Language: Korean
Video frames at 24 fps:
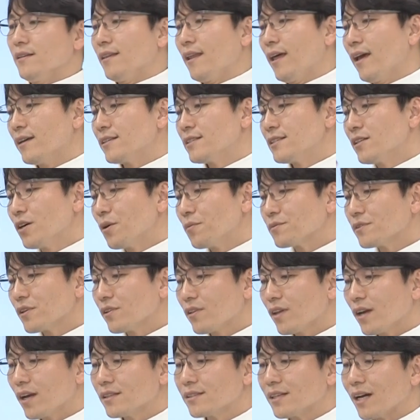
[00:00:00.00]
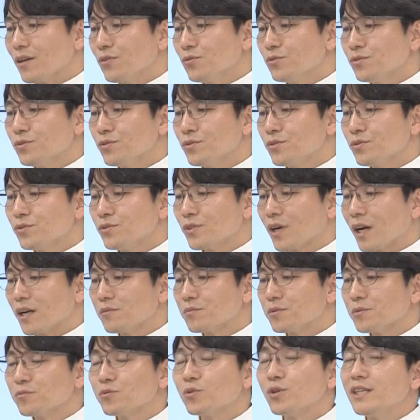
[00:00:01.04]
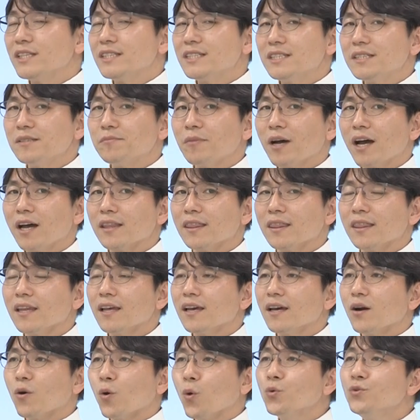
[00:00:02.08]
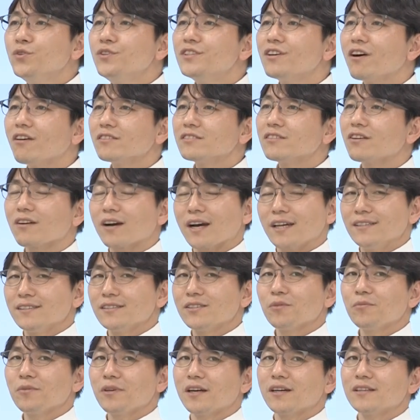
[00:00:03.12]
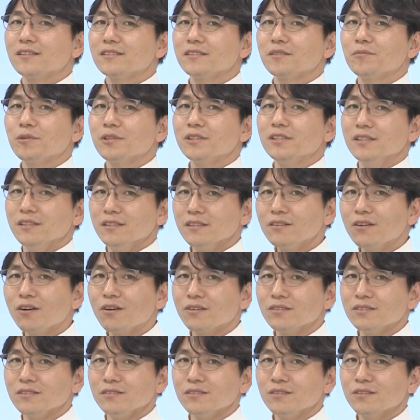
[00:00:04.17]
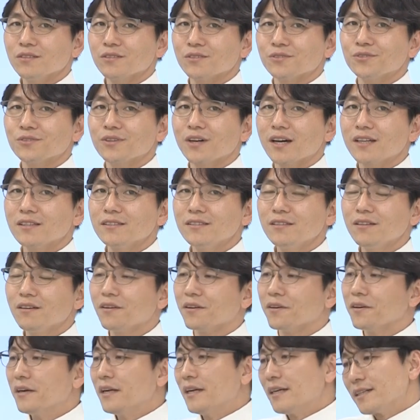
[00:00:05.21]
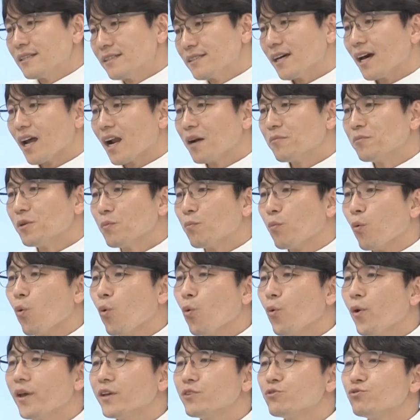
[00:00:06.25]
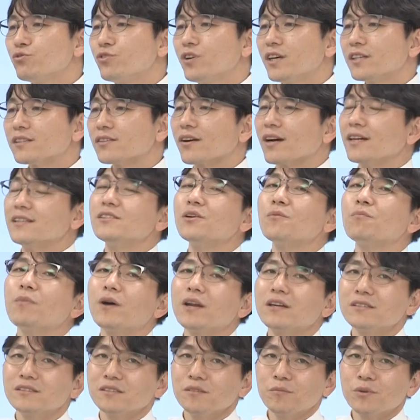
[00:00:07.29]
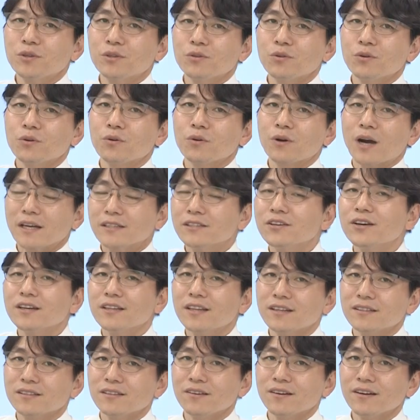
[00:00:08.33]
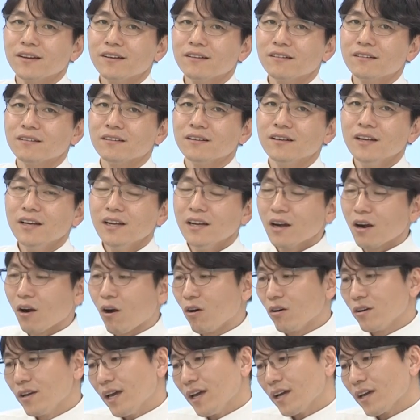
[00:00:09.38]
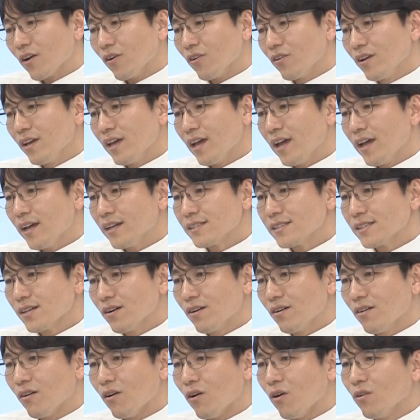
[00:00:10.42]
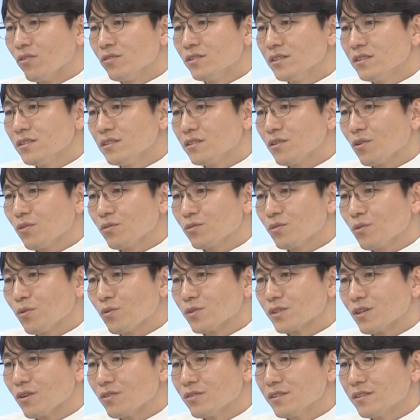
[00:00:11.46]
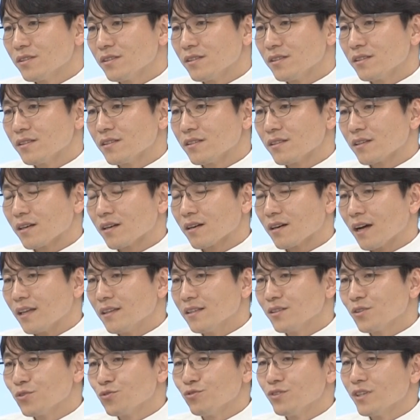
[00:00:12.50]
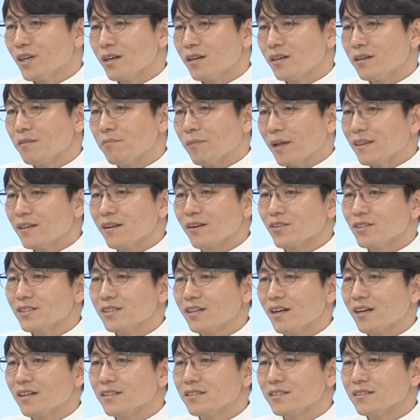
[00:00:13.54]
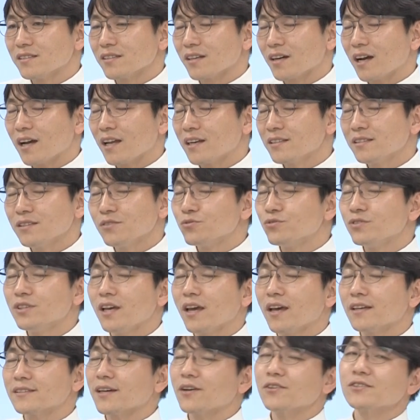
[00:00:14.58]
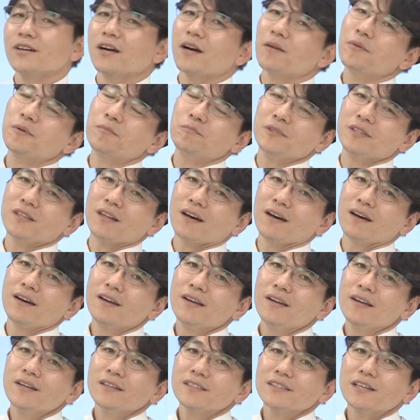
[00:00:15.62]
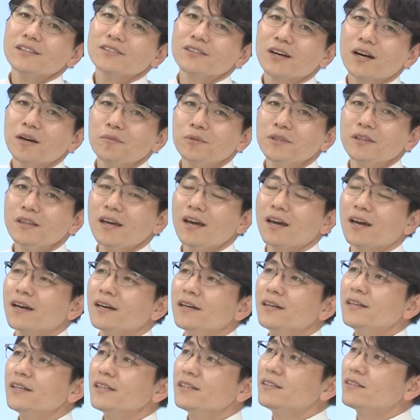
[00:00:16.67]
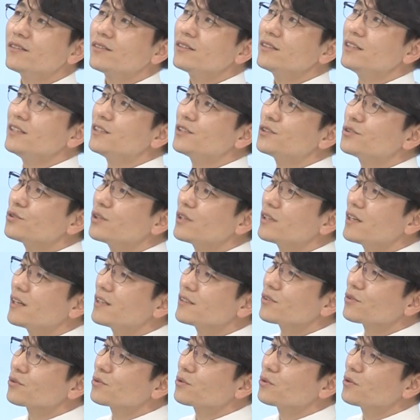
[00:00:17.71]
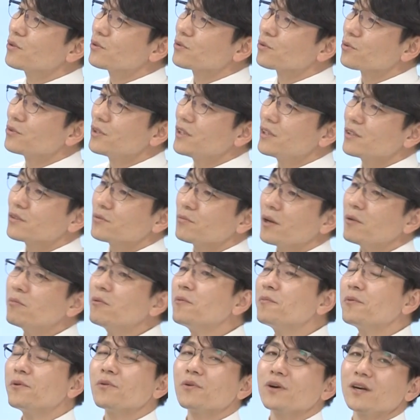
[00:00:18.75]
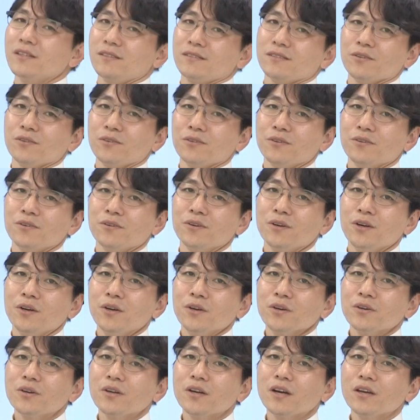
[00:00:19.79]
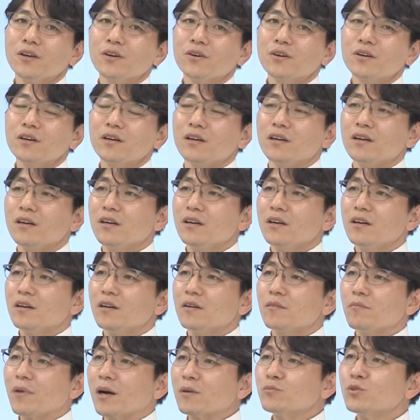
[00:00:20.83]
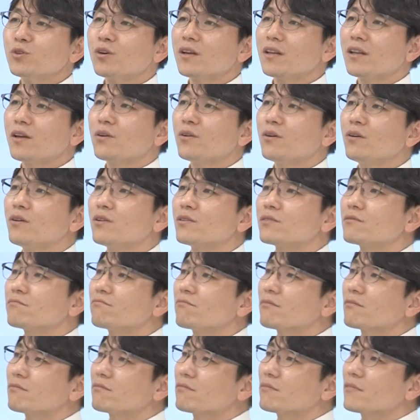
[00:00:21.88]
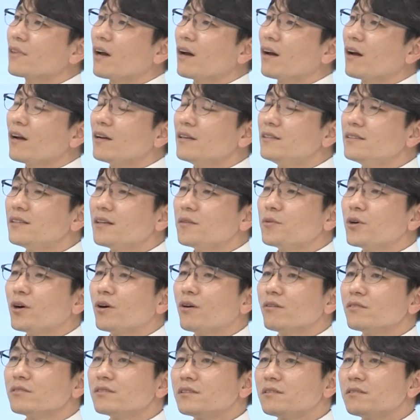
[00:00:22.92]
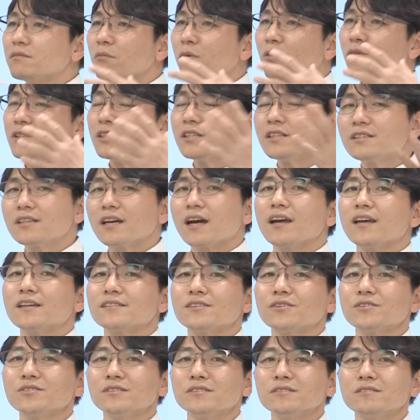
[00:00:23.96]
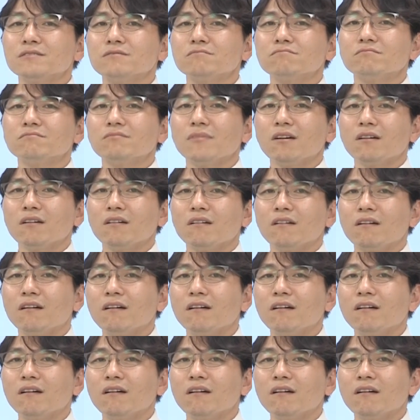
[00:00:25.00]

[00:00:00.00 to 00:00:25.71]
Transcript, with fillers: 내 직업 선택의 자유라는 부분도 있지만 온정적 간섭이라는 측면이 있는 거거든요. 국가는요, 그 사람을 보호해주기 위해서 간섭하는 측면도 가져야 되는 거예요. 거기에 경계에서 어느 정도 선을 갖는 규제를 만들 것이냐는 가는 우리의 사회적 합의입니다. 사회적 합의인데 그런 이슈에 대해서도 논의를 좀 해볼 필요가 있어요. 그러니까 이거를 막무가내로 다 이제 뭐, 뭐 직장에서는 뭐